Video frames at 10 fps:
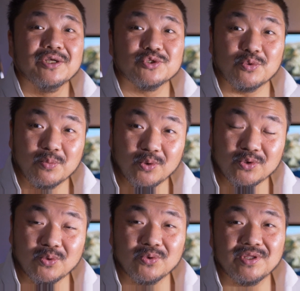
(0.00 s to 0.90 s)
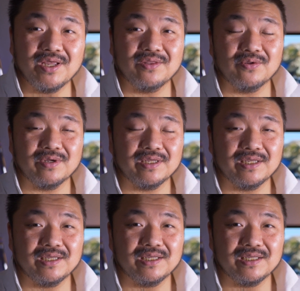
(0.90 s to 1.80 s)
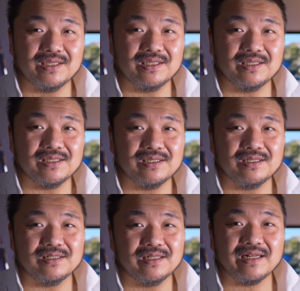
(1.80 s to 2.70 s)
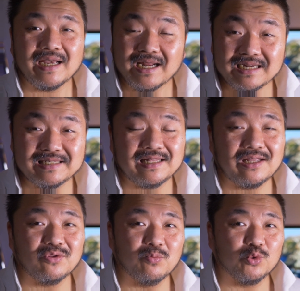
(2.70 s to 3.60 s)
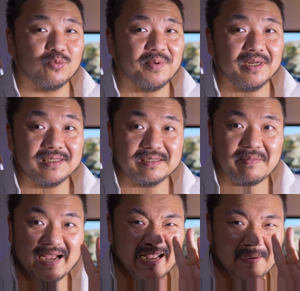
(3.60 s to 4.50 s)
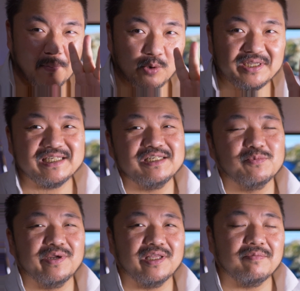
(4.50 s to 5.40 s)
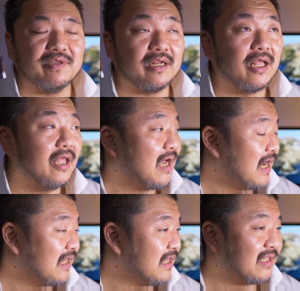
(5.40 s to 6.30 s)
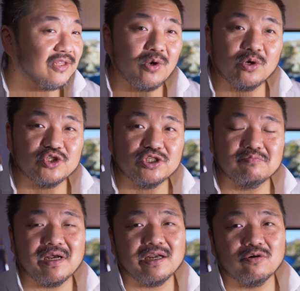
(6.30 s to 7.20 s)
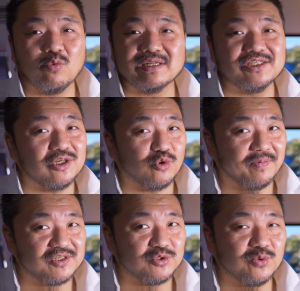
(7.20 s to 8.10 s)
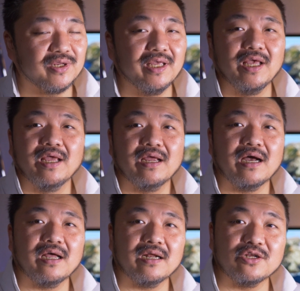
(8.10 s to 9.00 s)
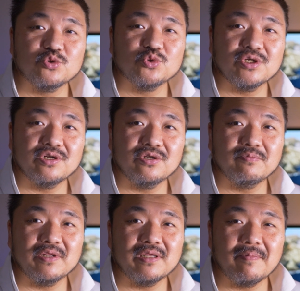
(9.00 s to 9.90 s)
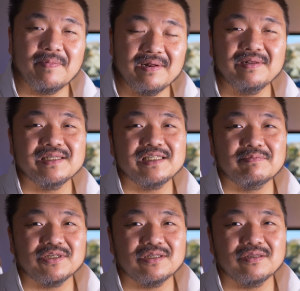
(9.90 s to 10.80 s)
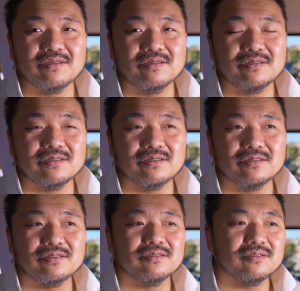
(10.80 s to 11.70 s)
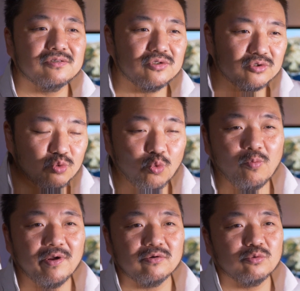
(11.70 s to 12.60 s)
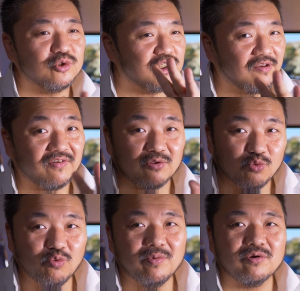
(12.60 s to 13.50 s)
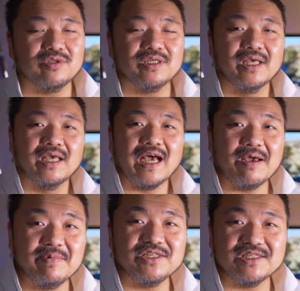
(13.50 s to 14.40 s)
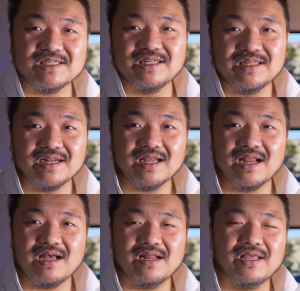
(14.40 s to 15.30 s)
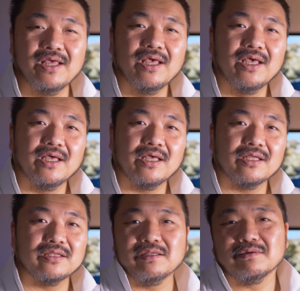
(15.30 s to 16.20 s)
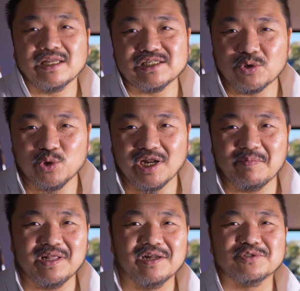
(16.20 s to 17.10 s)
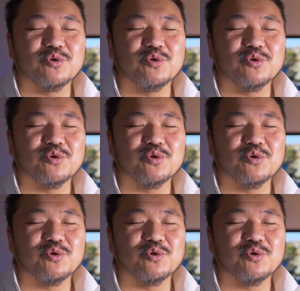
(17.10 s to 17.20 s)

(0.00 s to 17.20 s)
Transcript: Sono molto contento che il canale stia andando molto bene. Manca pochissimo ai 3000. Alla data di oggi mancano quasi 100 persone a raggiungere la bellissima eh, numero, non cifra, numero di amici iscritti al canale che sono i 3000.